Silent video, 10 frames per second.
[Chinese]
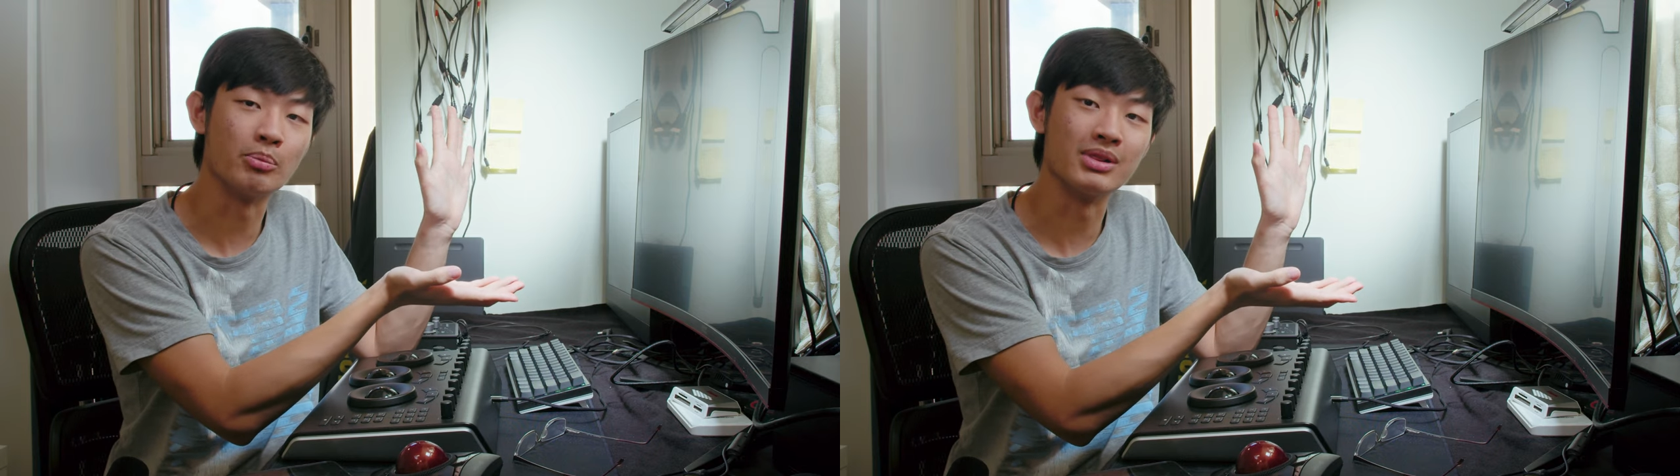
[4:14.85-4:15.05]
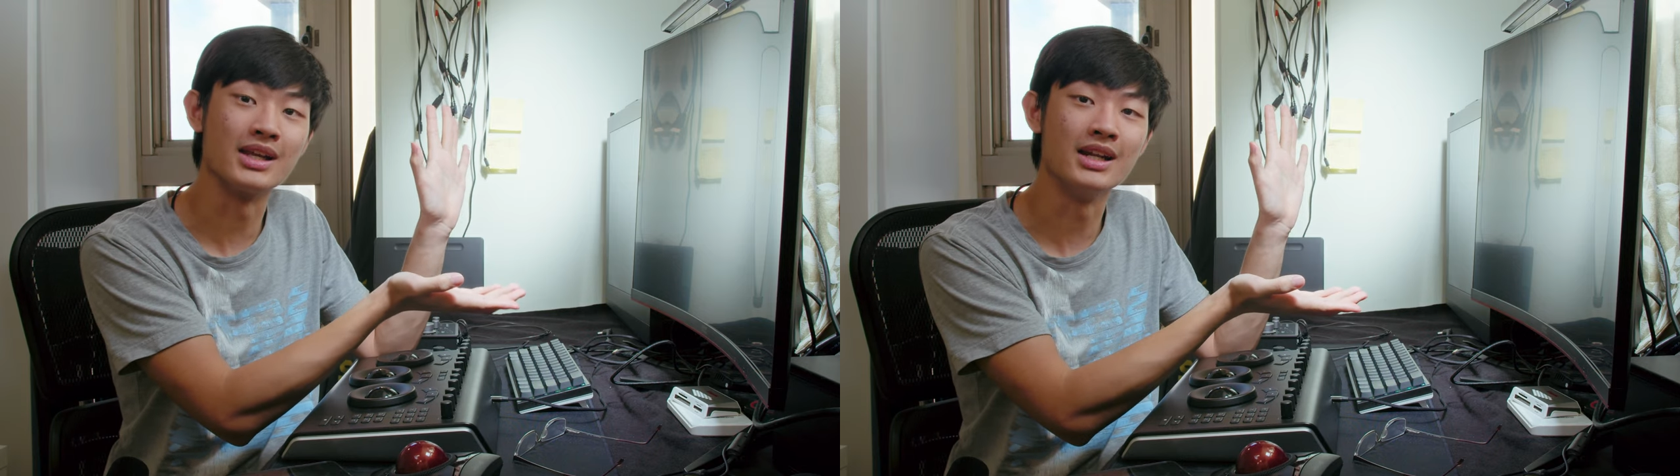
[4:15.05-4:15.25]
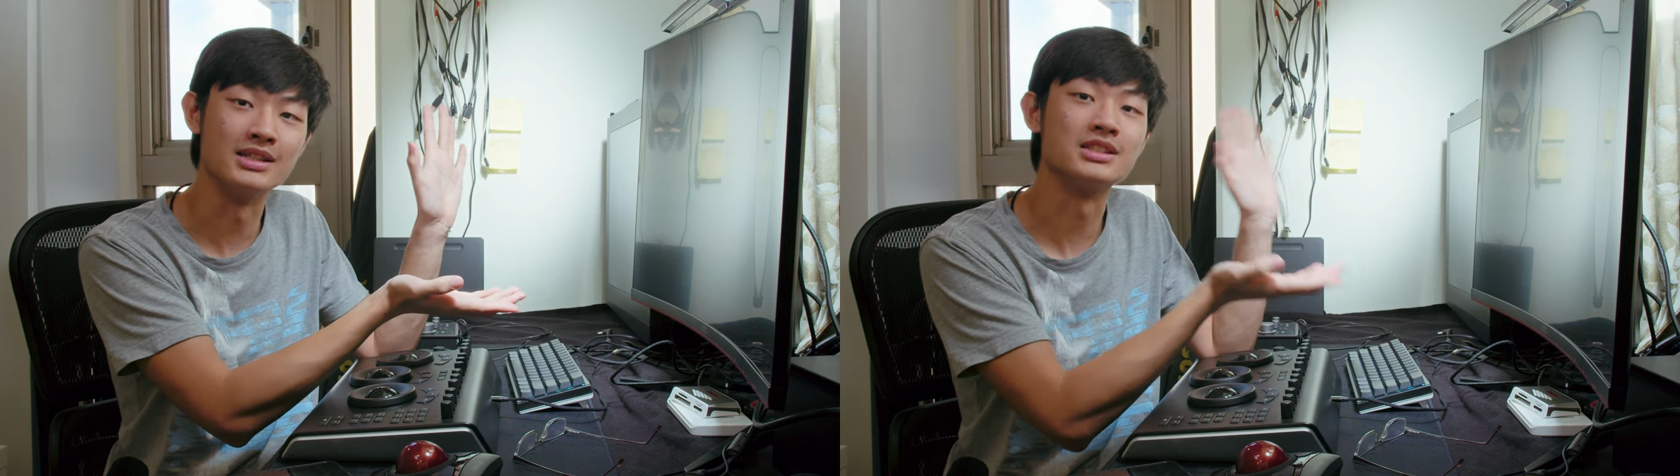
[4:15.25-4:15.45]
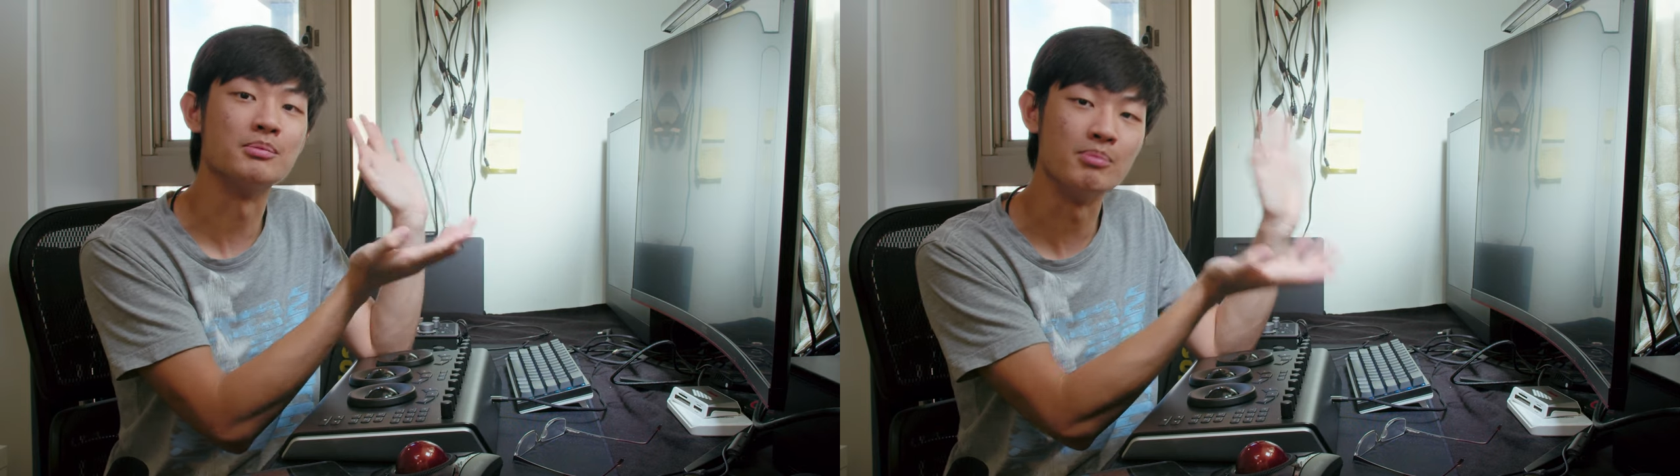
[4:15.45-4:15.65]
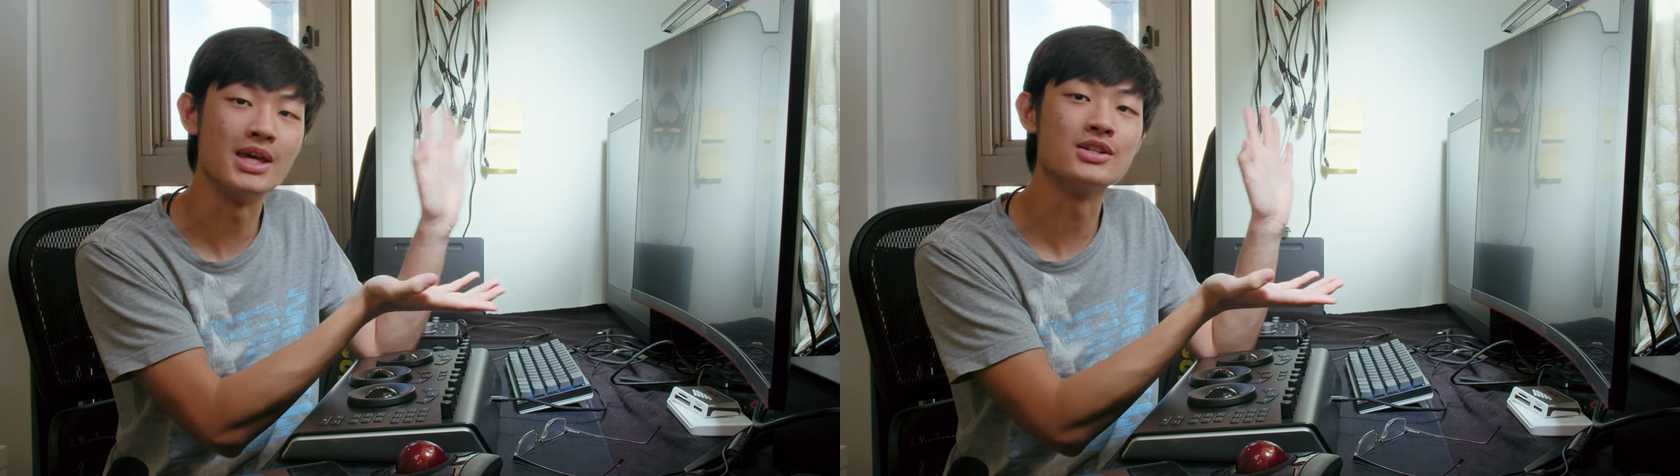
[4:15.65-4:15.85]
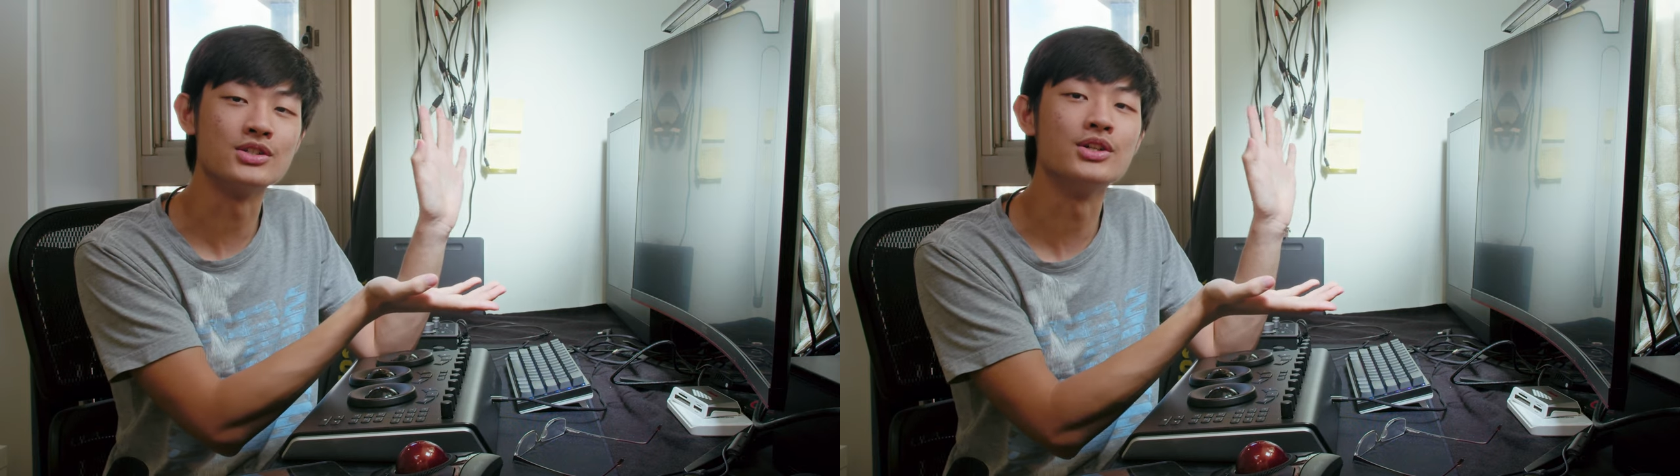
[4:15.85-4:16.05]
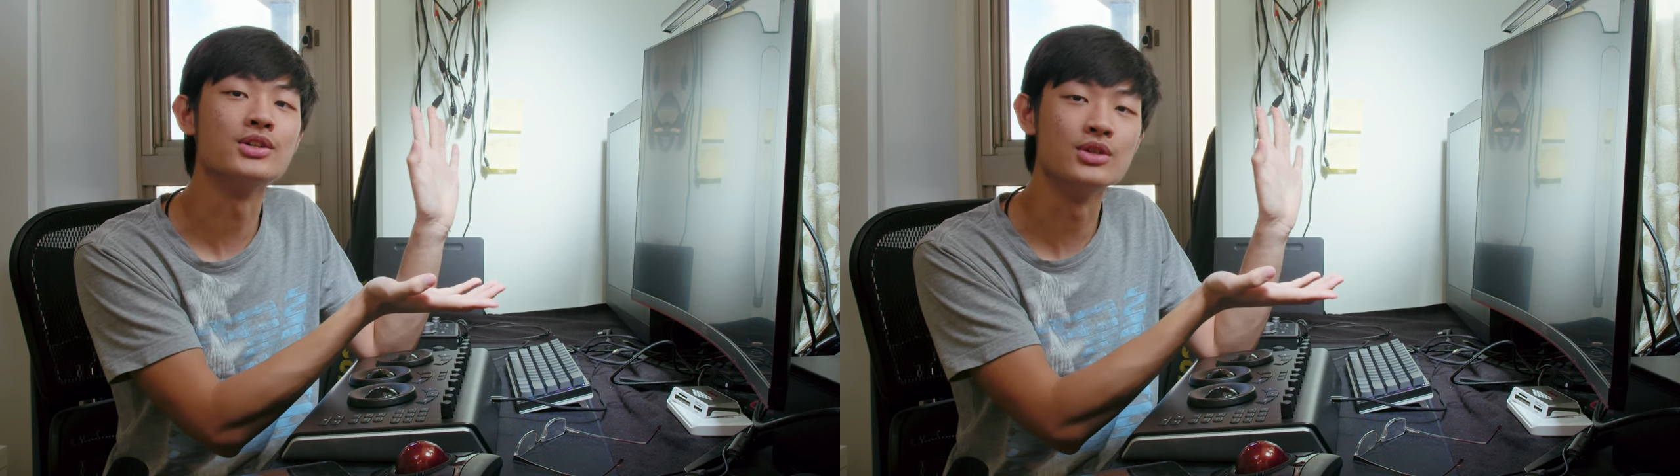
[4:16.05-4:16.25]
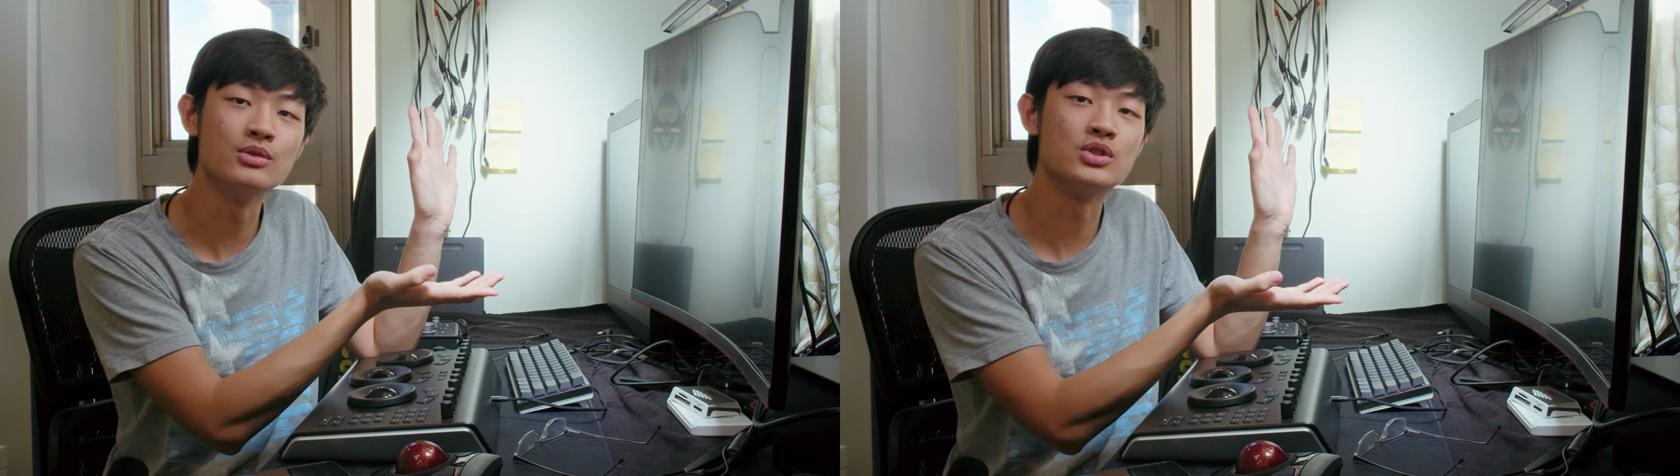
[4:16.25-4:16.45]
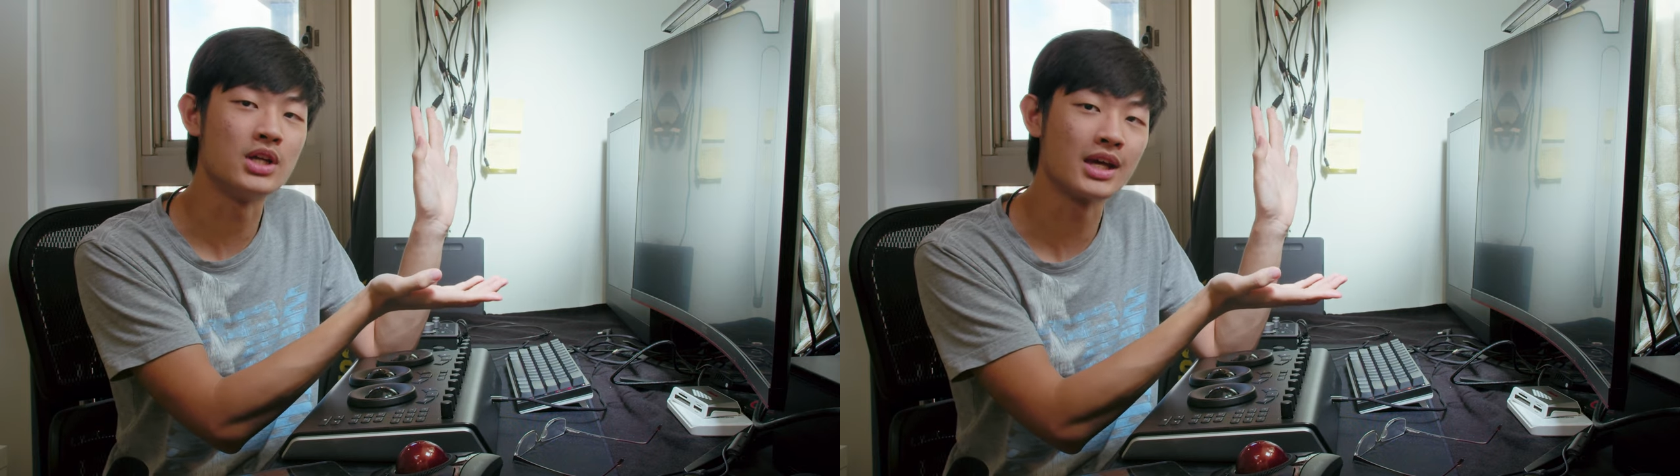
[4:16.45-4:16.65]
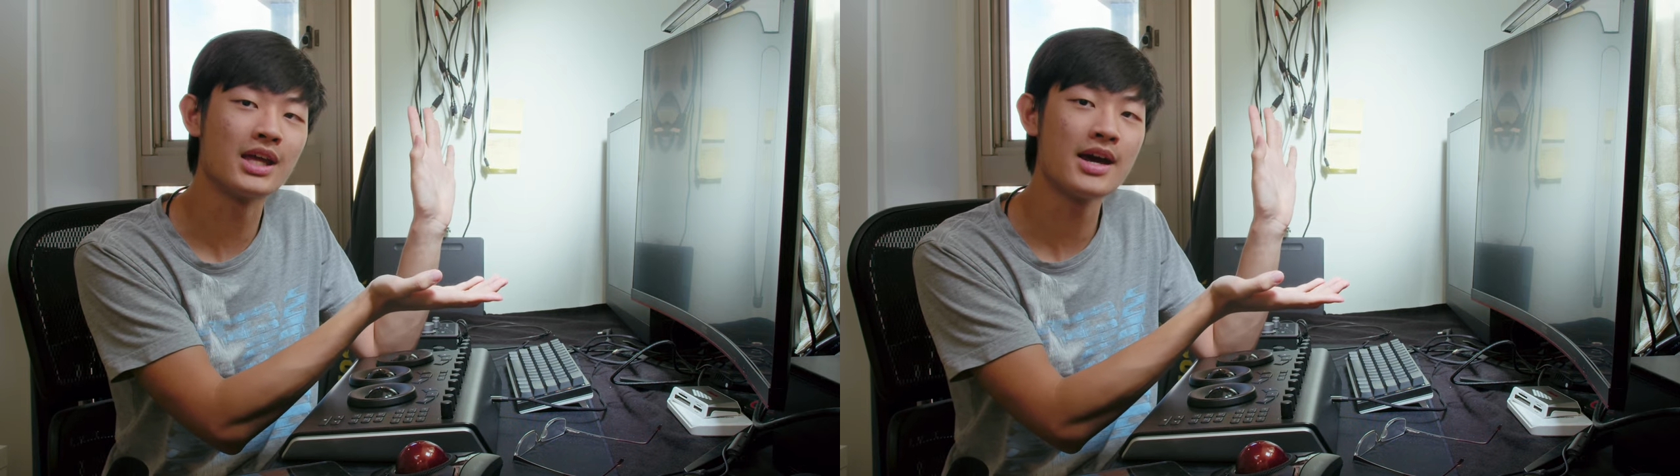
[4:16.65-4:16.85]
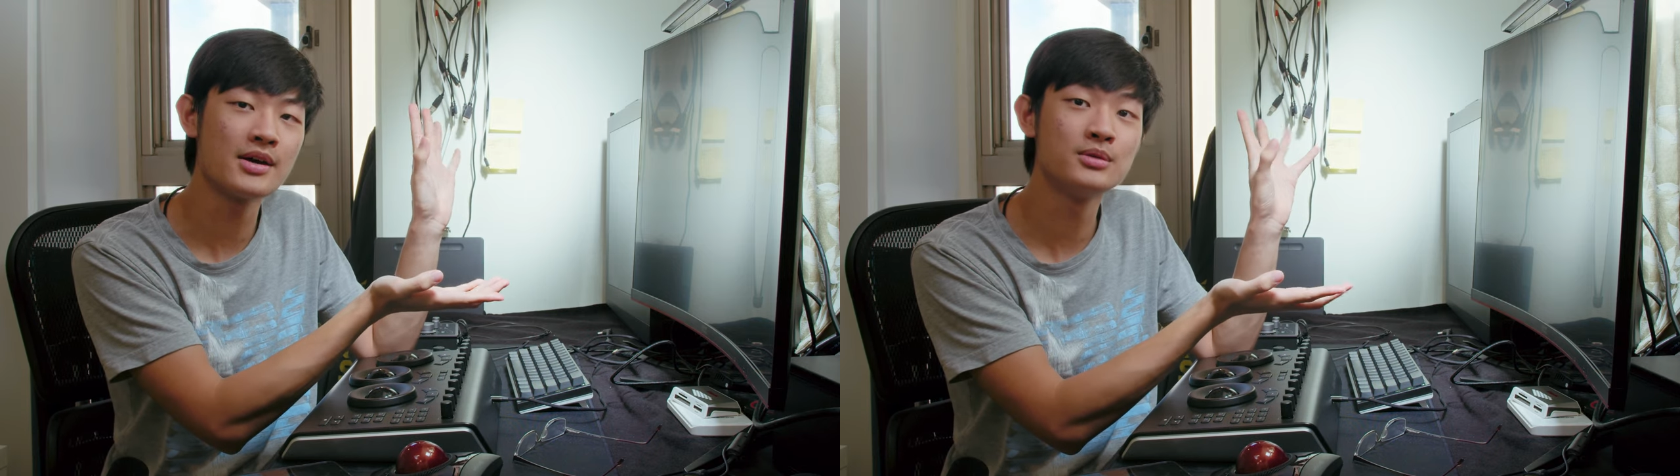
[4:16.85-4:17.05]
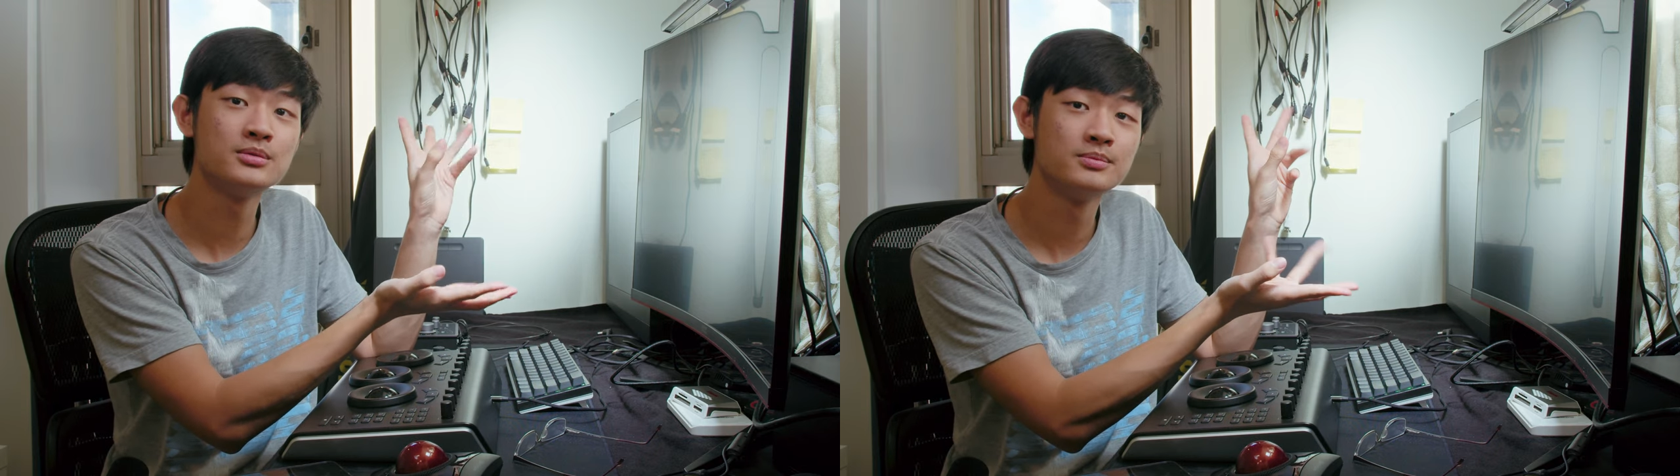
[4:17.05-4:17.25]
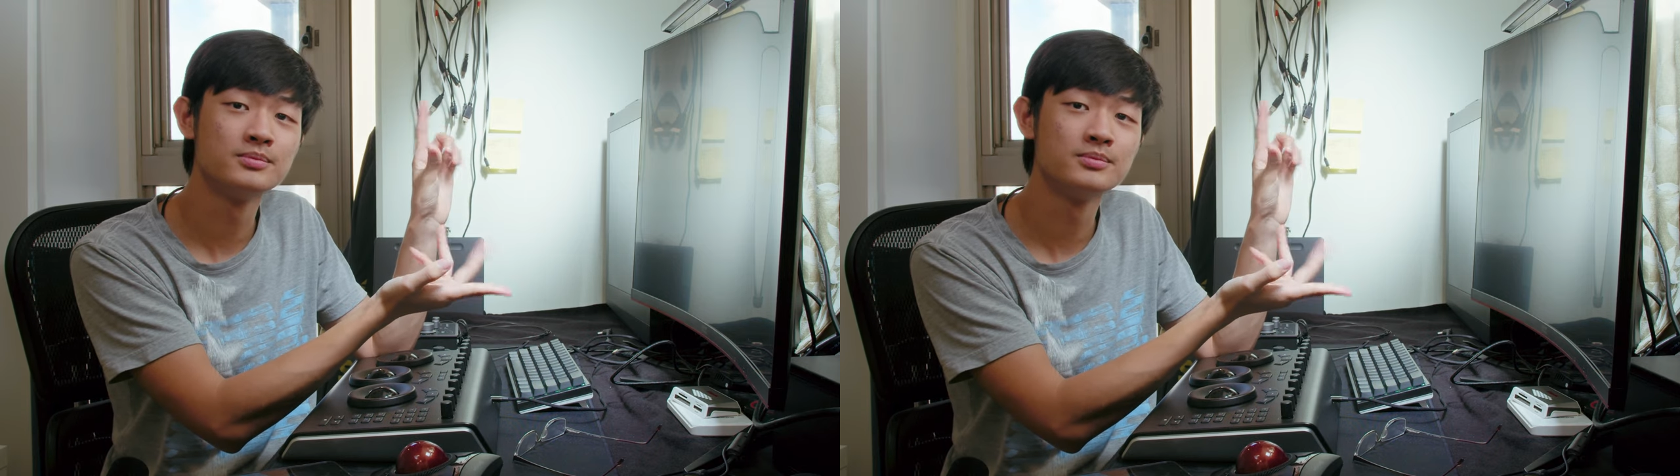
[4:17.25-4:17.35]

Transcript: playlist，Make sure you check it out.